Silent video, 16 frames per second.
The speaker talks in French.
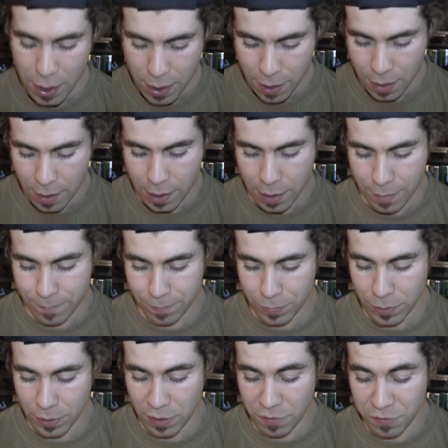Euh,
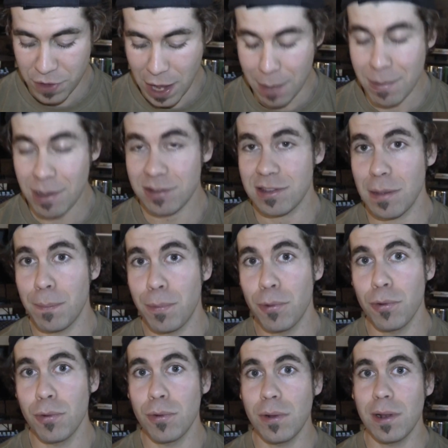et finalement, c'est
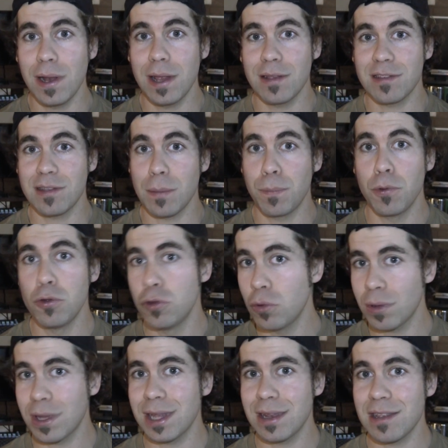plus plus nous qui